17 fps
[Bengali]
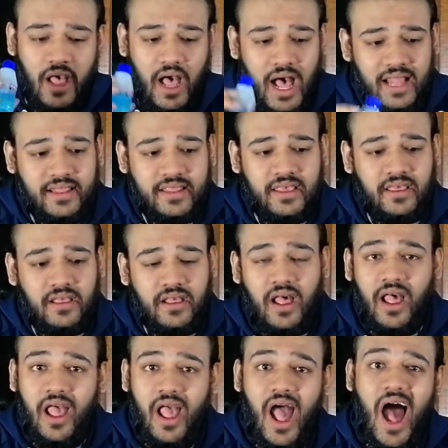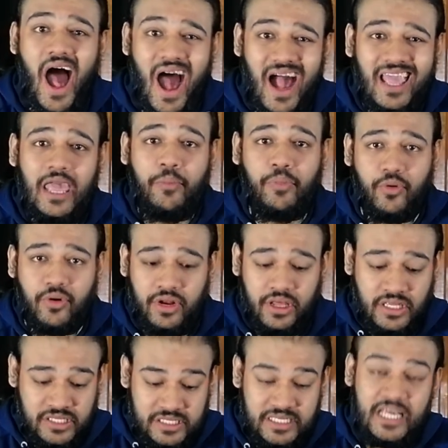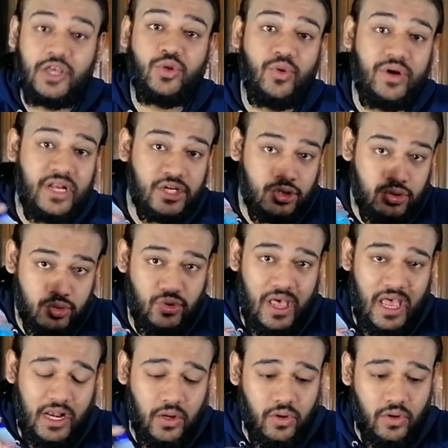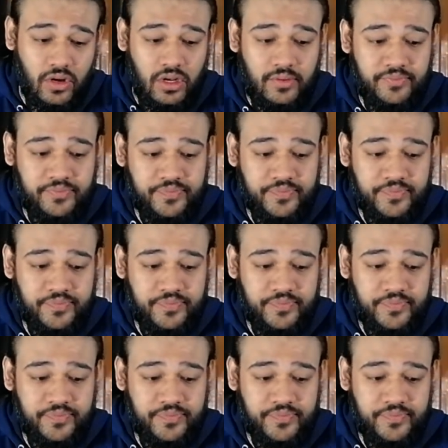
হাতে আগে পরে যেহেতু এটা শুধু অ্যালকোহল